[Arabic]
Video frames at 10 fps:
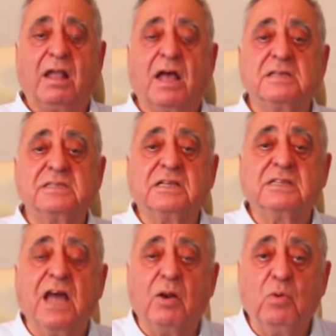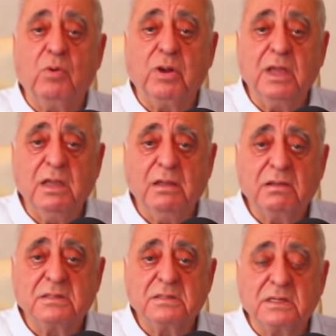كخصك ضروري
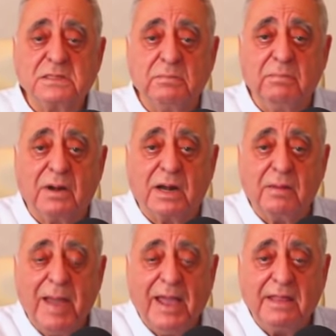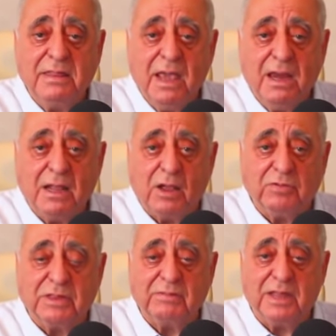تقسم الربح ديالك او
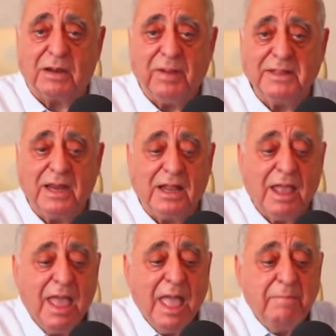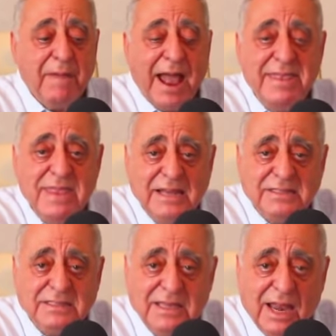ترد الربح ديالك مع
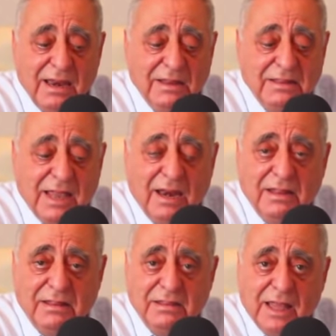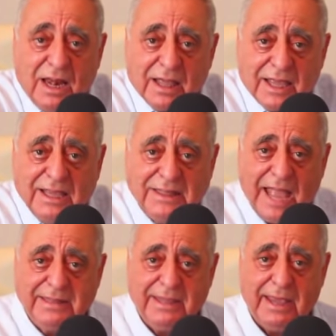الناس ديال ديال ديال
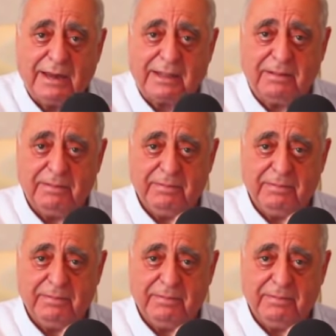القطاع ديالك